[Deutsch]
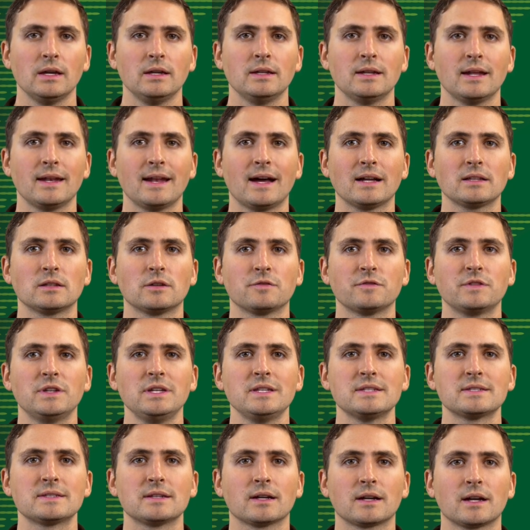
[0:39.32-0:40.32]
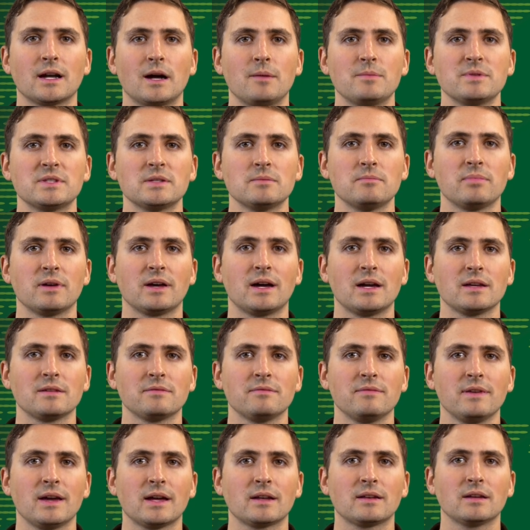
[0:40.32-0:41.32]
In der Nacht auf Dienstag kam es im
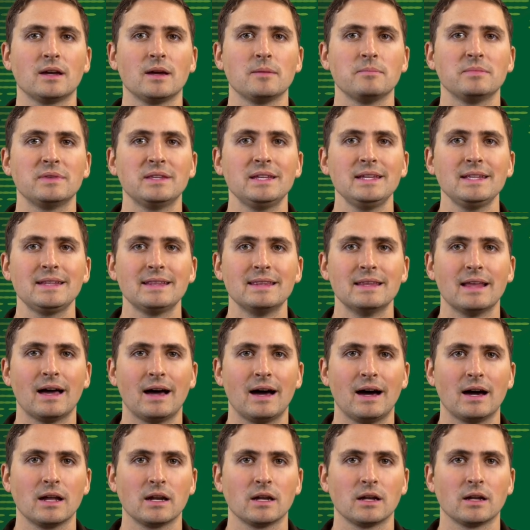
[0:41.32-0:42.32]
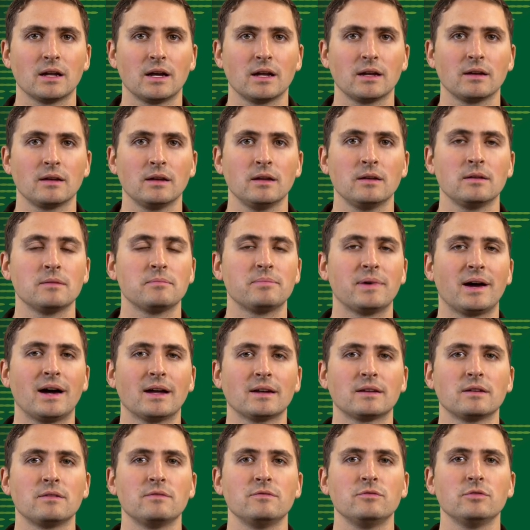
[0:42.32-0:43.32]
Bereich Wertheim-Dietenhahn in
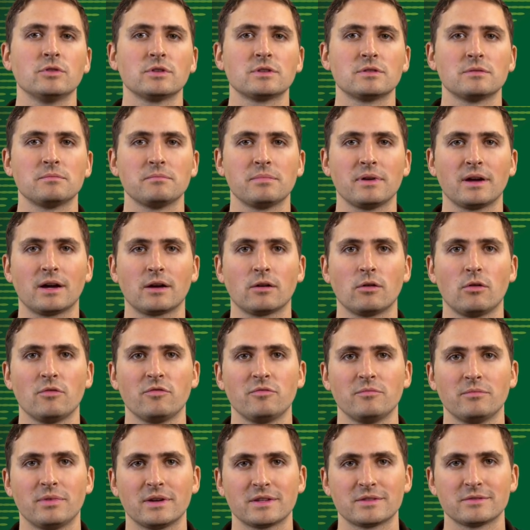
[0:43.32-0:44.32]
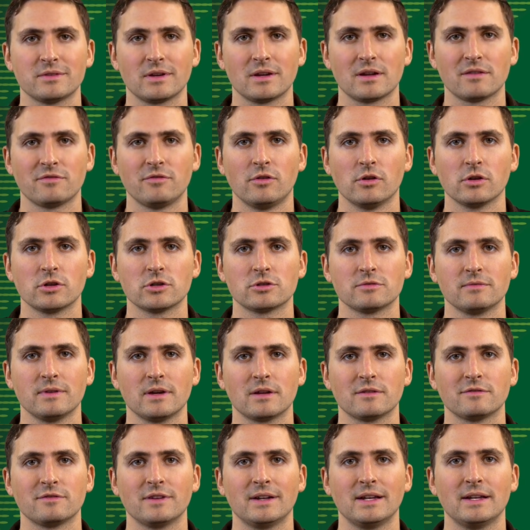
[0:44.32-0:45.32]
Baden-Württemberg offenbar zu einer
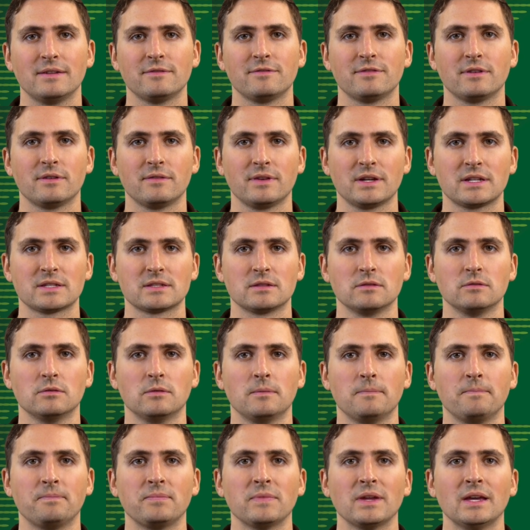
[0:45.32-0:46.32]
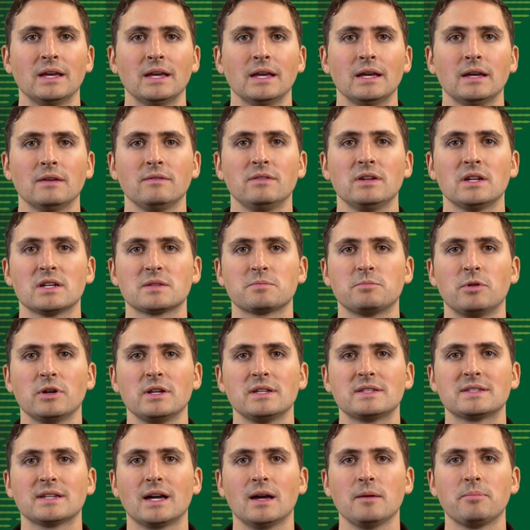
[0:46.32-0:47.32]
folgenschweren Ver Verwechslung. Wie das
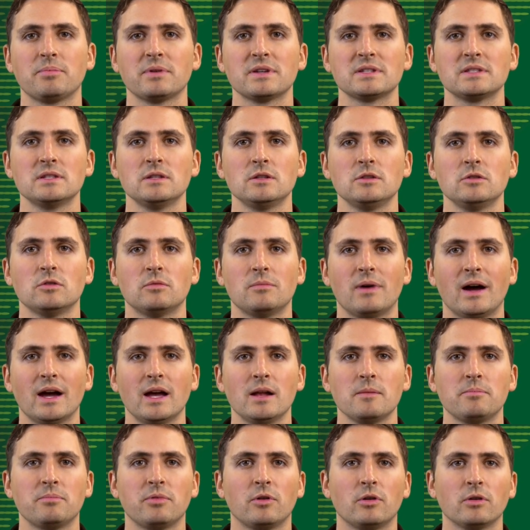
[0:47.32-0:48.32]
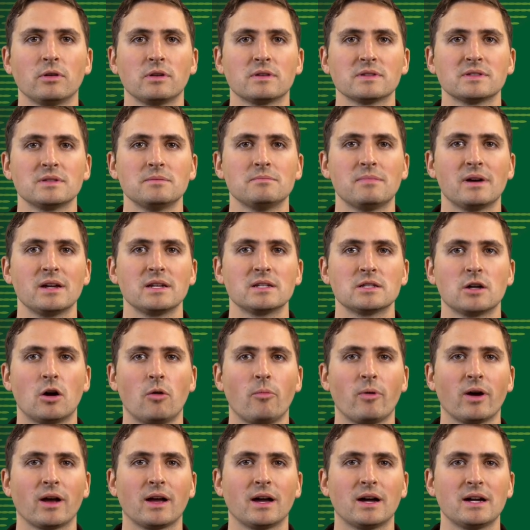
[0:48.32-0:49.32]
Polizeipräsidium Heilbronn aus dem
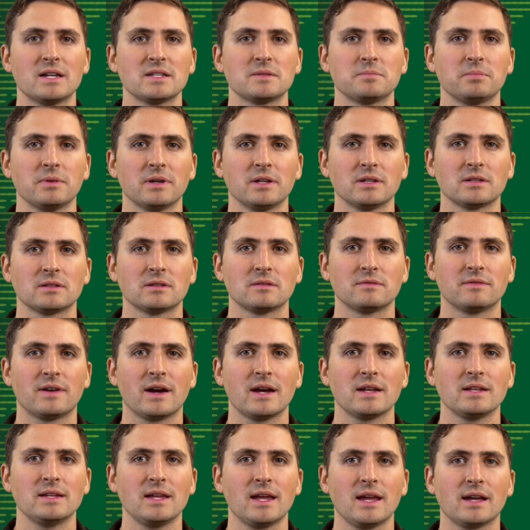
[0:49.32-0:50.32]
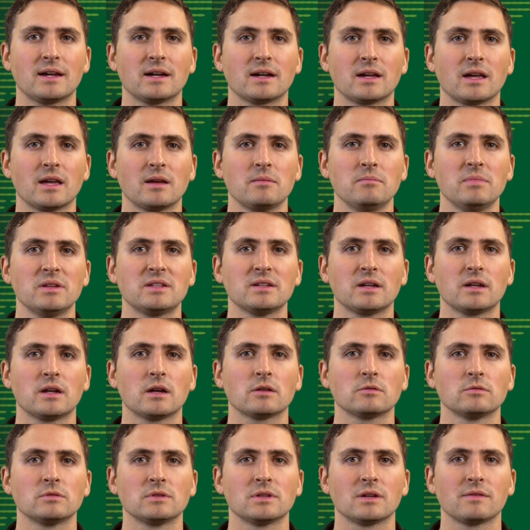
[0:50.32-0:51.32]
Main-Tauber-Kreis berichtet, war ein Jäger gegen
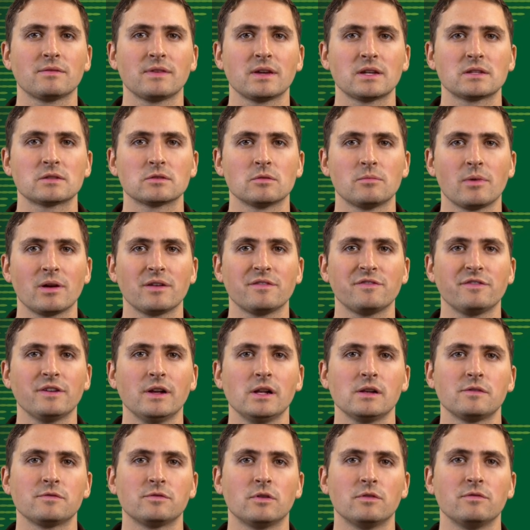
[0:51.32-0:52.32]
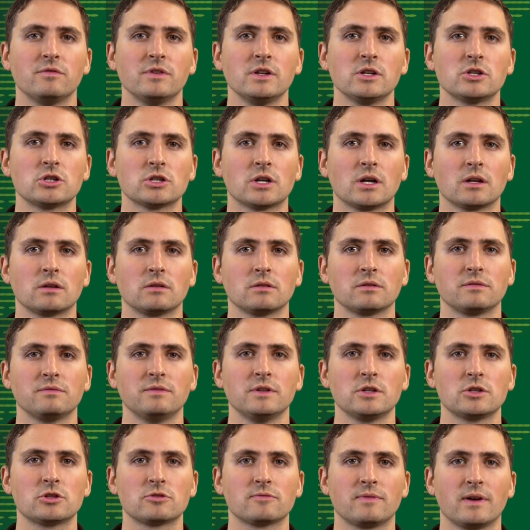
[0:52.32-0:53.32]
Mitternacht unterwegs, um ein Feld vor Wildschaden durch
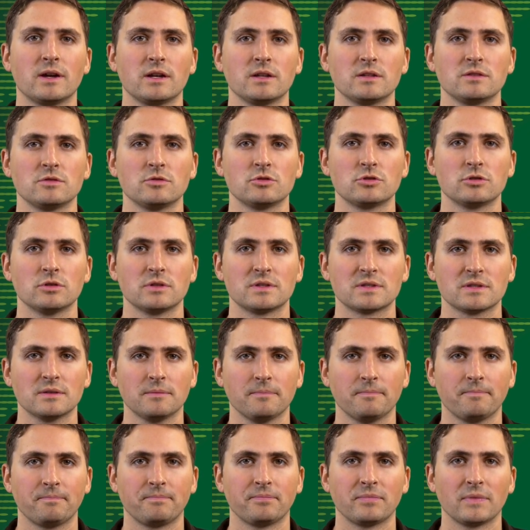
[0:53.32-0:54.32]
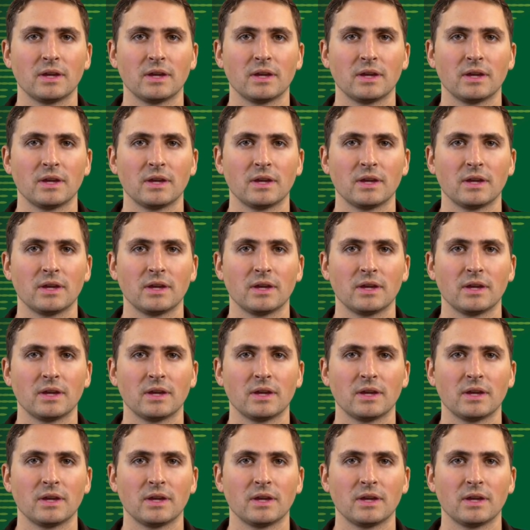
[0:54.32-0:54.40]
Wildschweine zu schützen.